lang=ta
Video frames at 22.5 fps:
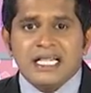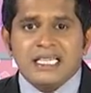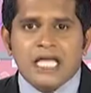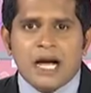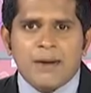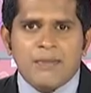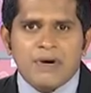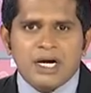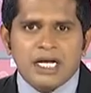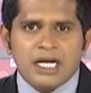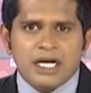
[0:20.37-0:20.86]

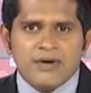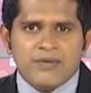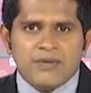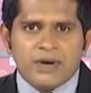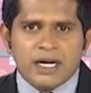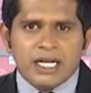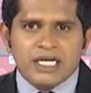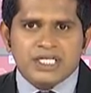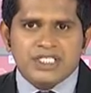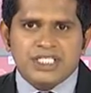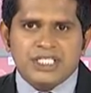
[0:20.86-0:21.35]
தமிழக
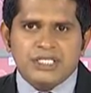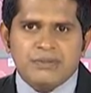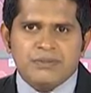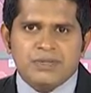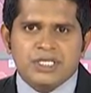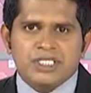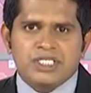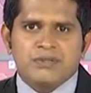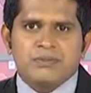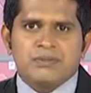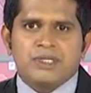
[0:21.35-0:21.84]
வளர்ச்சி
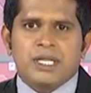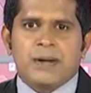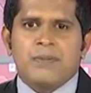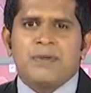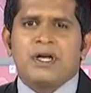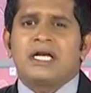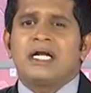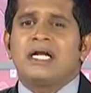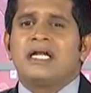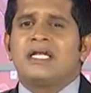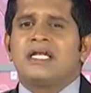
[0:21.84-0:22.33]
மற்றும்
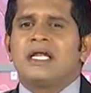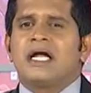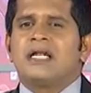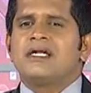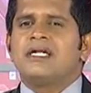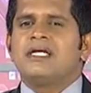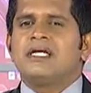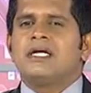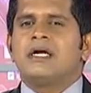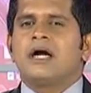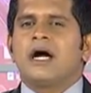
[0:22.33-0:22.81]
தமிழர்கள்
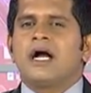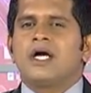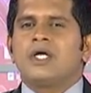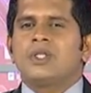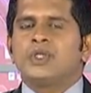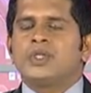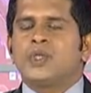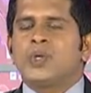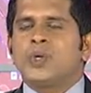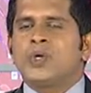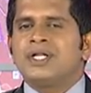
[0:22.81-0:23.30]
நலனுக்காக
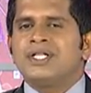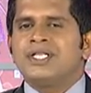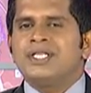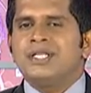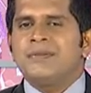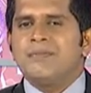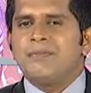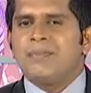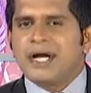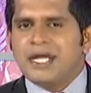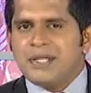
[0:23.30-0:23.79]
தொடர்ந்து
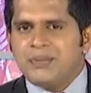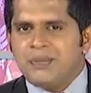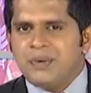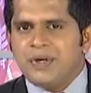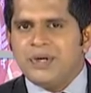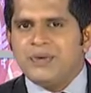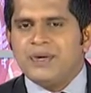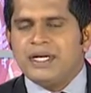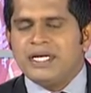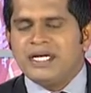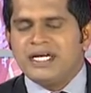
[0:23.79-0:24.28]

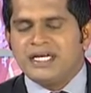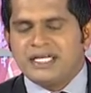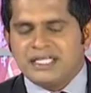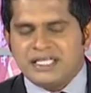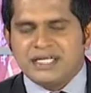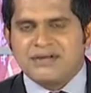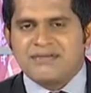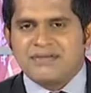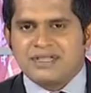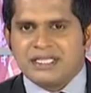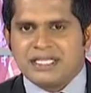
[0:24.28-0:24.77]
பணிபுரிவேன் என்று
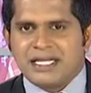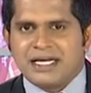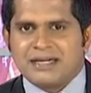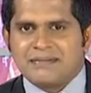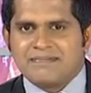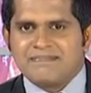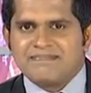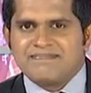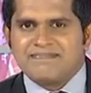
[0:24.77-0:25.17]
தெரிவித்தார்